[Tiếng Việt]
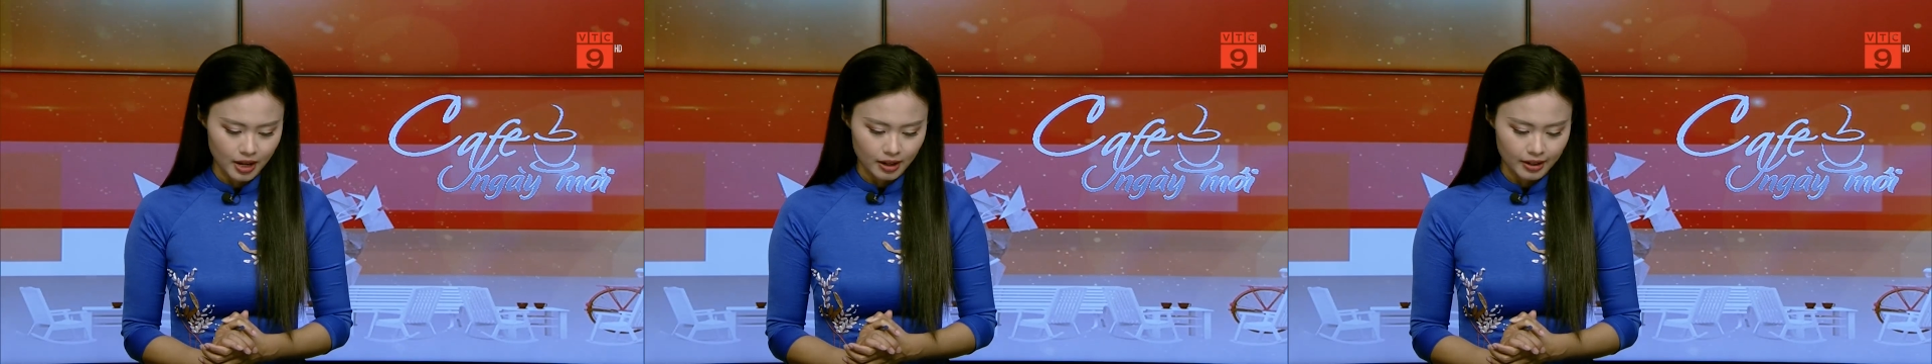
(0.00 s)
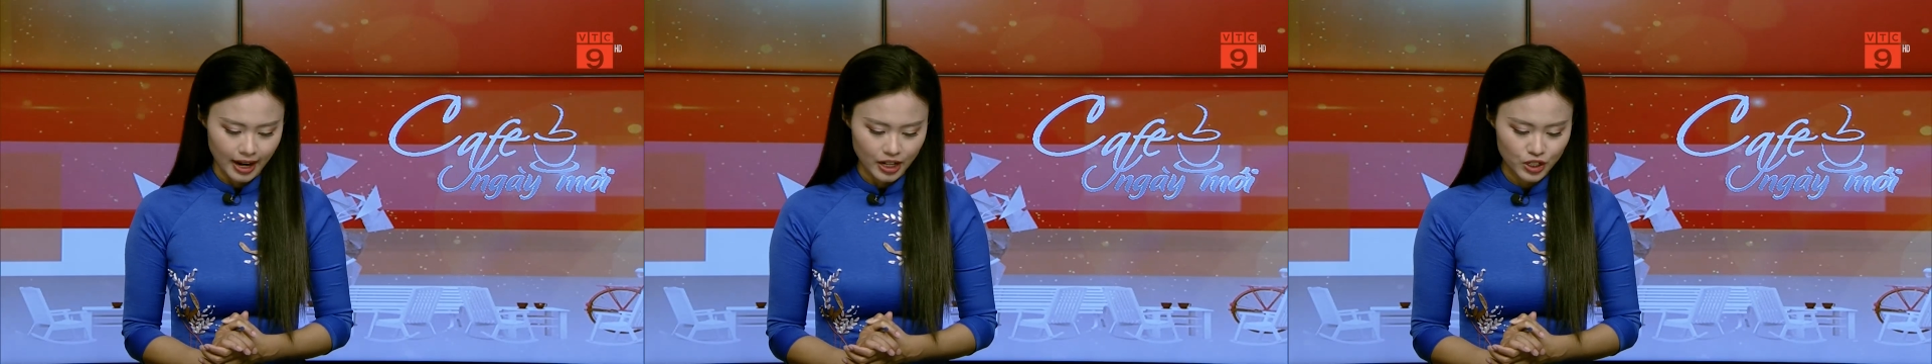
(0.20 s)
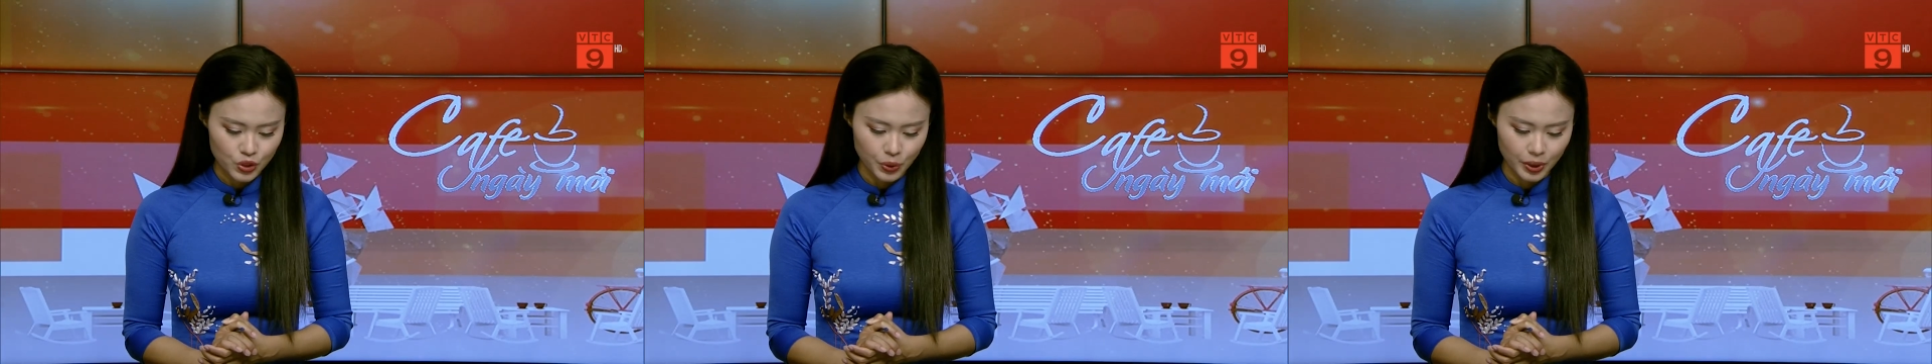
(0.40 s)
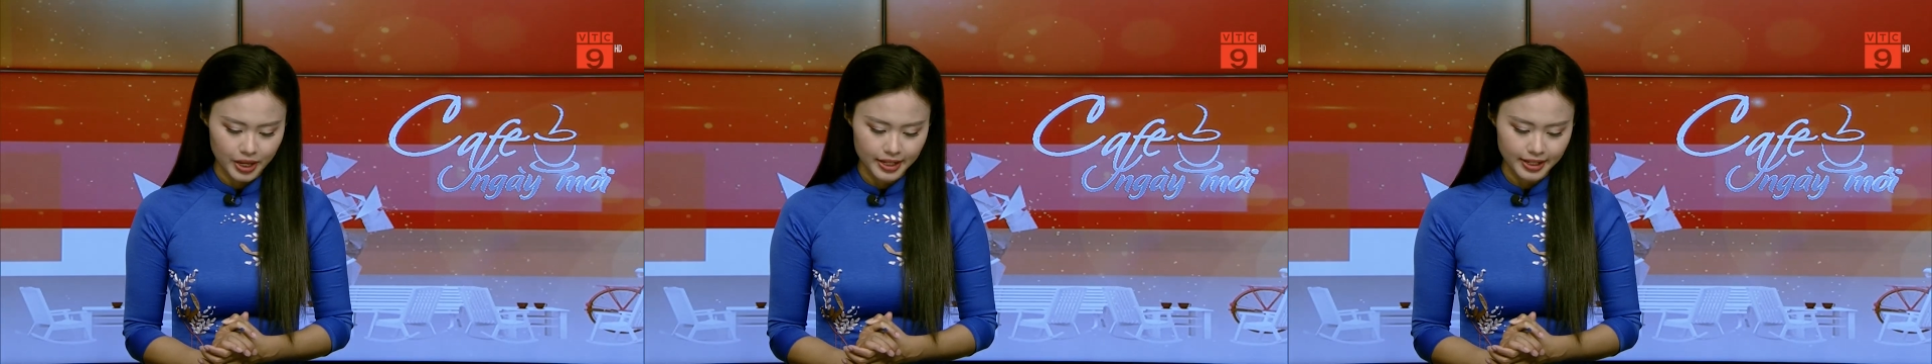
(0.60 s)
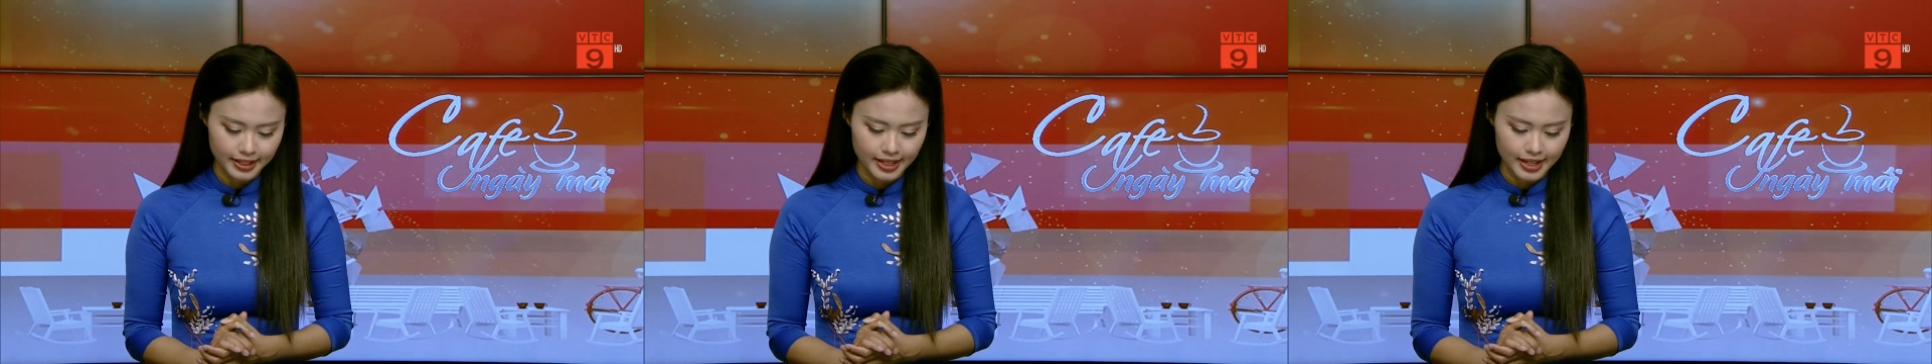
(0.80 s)
Đáng chú ý
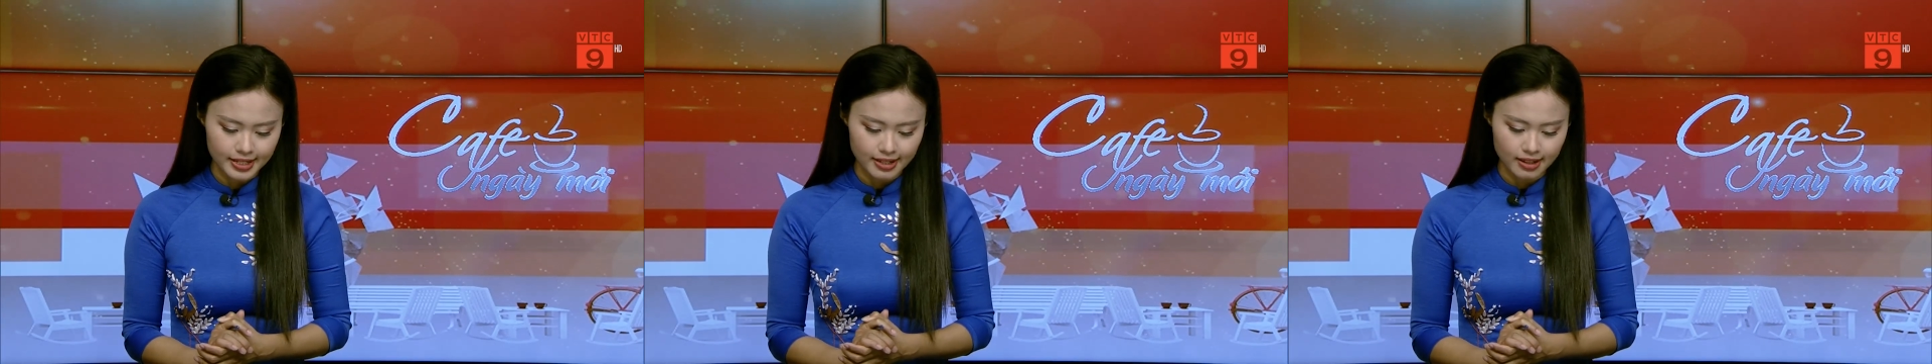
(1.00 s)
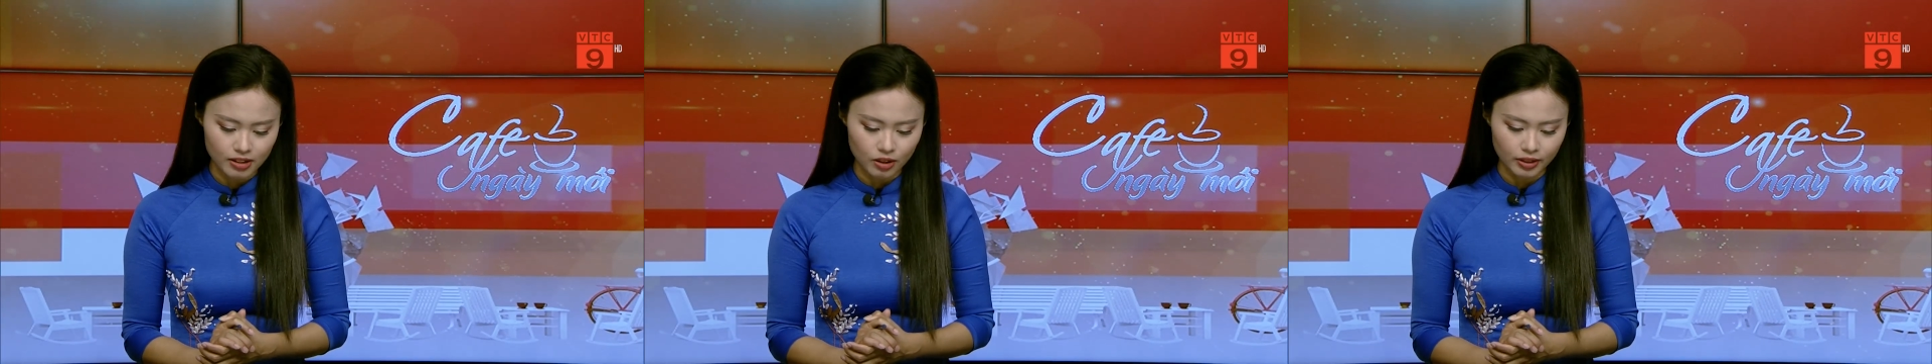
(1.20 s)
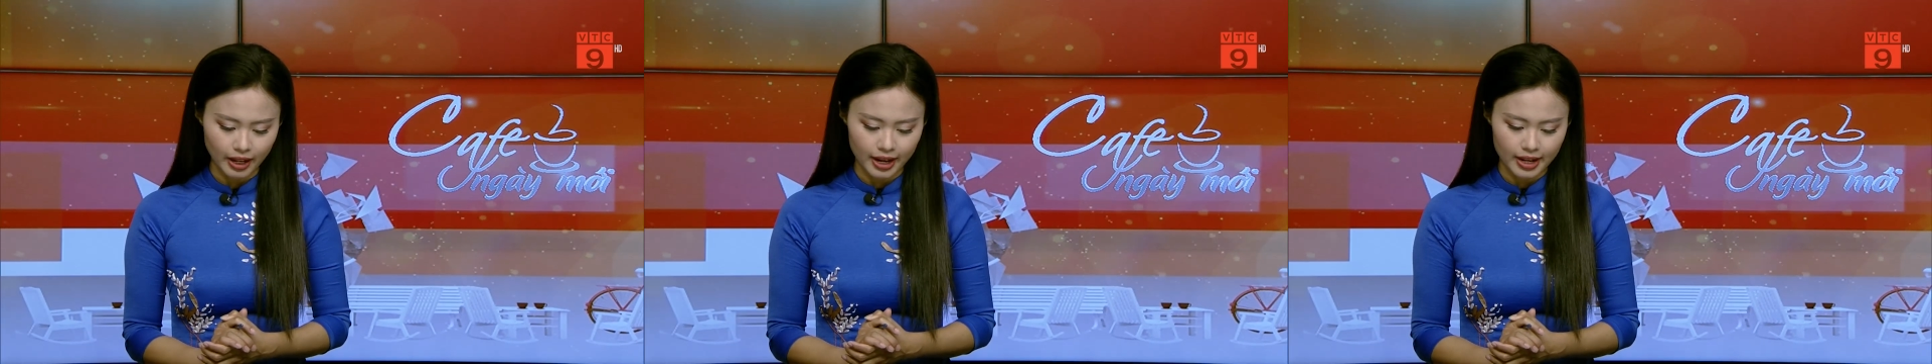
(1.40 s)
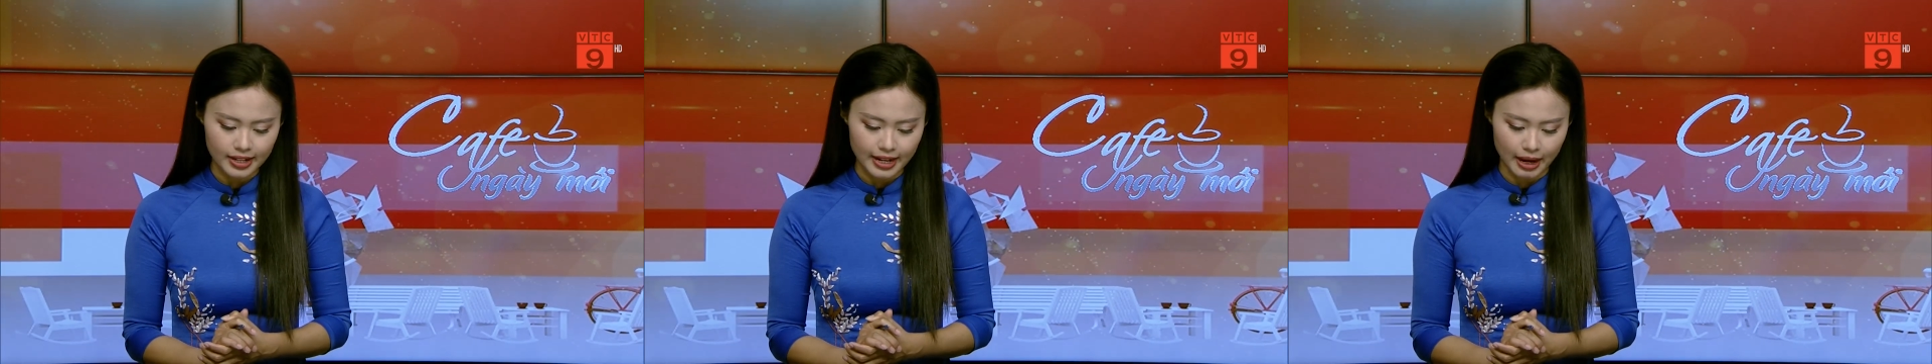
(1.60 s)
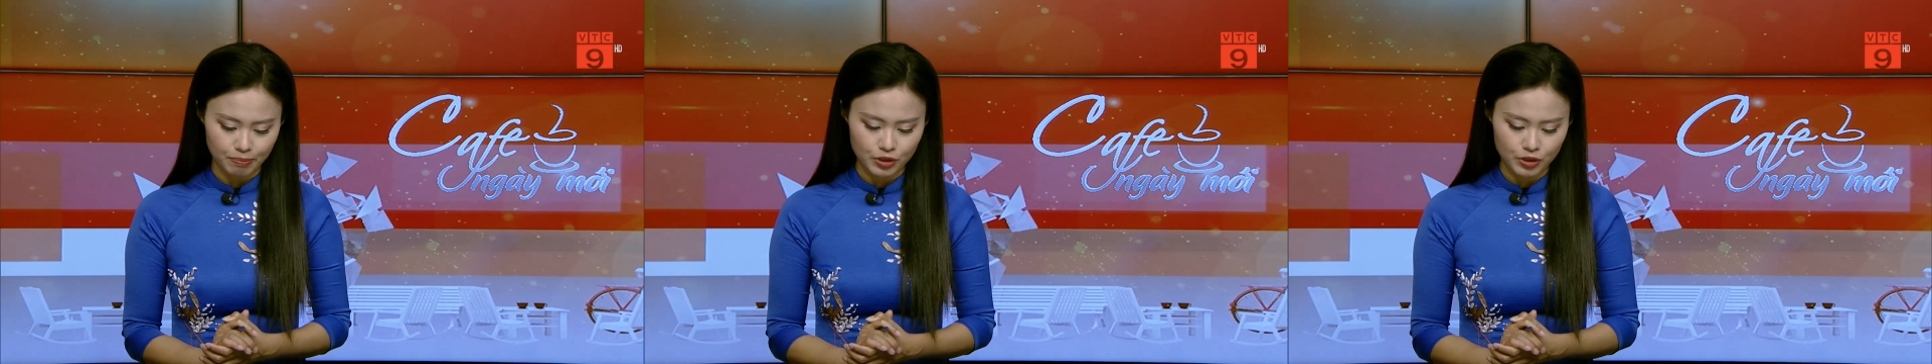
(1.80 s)
các di chứng có thể gặp